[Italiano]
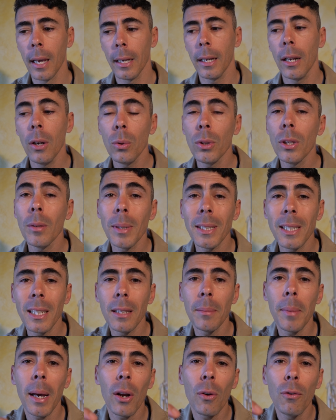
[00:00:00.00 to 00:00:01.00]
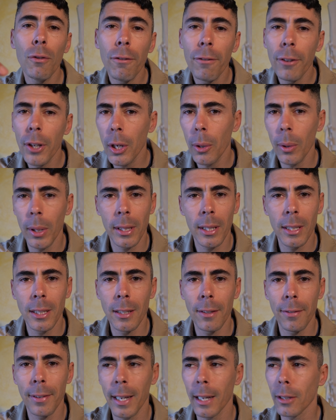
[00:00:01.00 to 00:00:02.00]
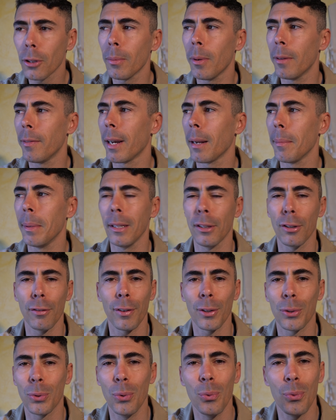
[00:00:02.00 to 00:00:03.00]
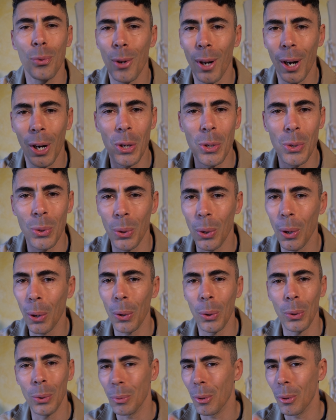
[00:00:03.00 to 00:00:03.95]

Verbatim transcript: Nell'ultima settimana un filino intensificato, ma veramente ho fatto un'ora al giorno,